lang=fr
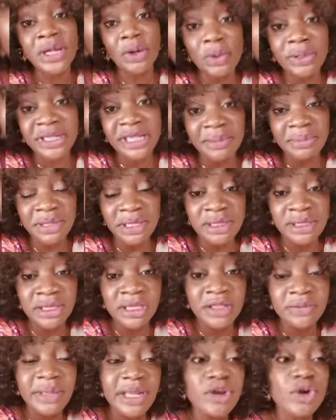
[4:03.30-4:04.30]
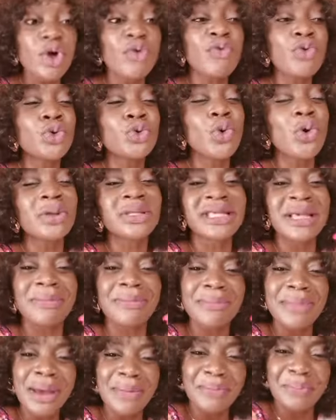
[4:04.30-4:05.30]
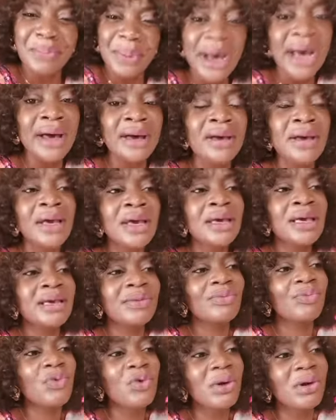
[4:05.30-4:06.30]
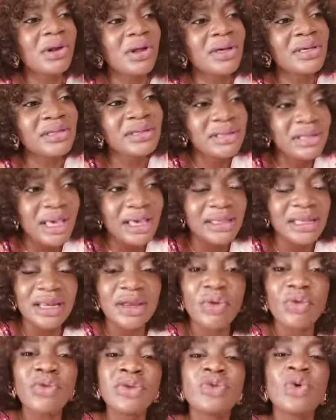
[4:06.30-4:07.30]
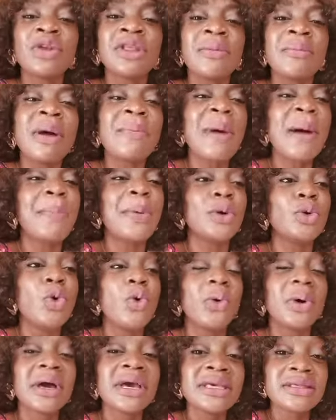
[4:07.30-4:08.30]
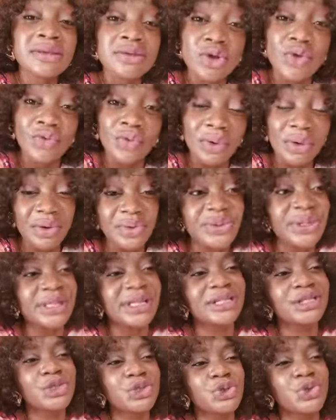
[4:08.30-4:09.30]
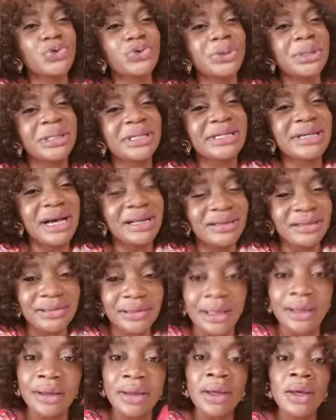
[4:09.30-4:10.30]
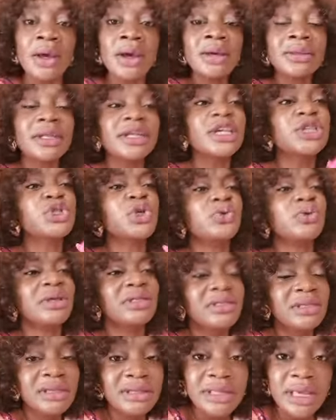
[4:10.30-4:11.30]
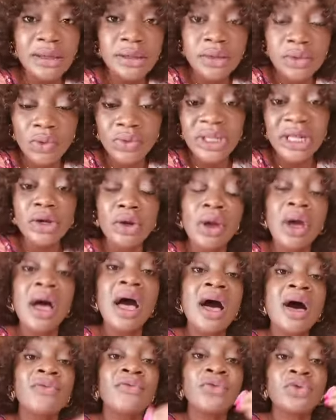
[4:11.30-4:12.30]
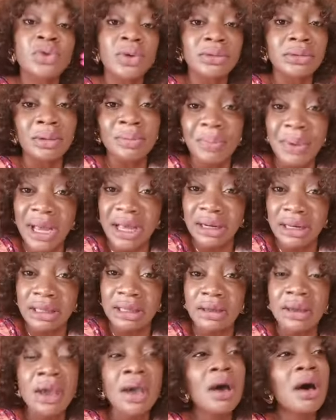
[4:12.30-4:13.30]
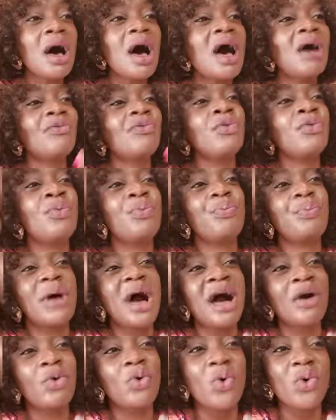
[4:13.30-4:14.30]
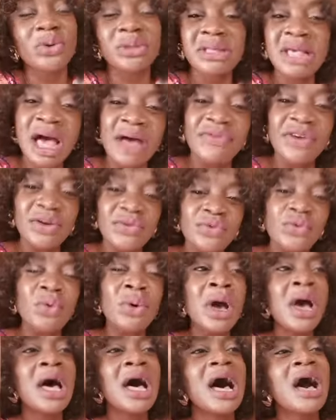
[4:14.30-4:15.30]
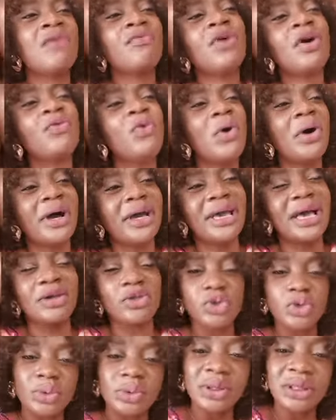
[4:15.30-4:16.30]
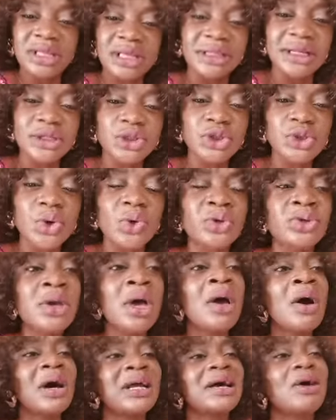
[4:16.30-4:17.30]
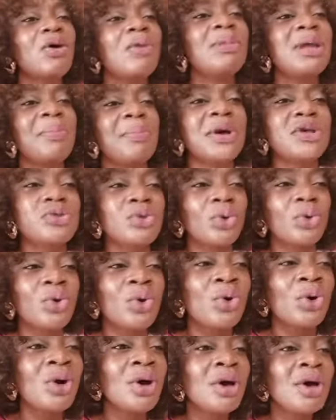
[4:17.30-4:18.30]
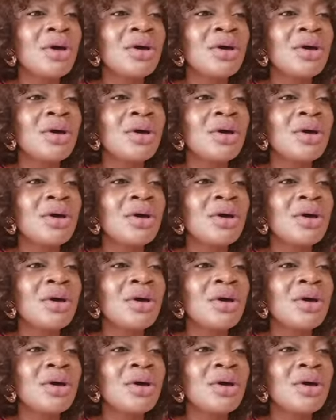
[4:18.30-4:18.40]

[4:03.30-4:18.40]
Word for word: c'est le scepticisme. C'est-à-dire que vous n'osez même pas vous lancer. C'est-à-dire que vous n'osez même pas prendre le risque de vous lancer dans des choses de qualité, dans des choses de distinction. C'est-à-dire que à vous entendre parler, à vous, à causer avec vous, à pas vos réactions dans certaines choses, on a comme l'impression que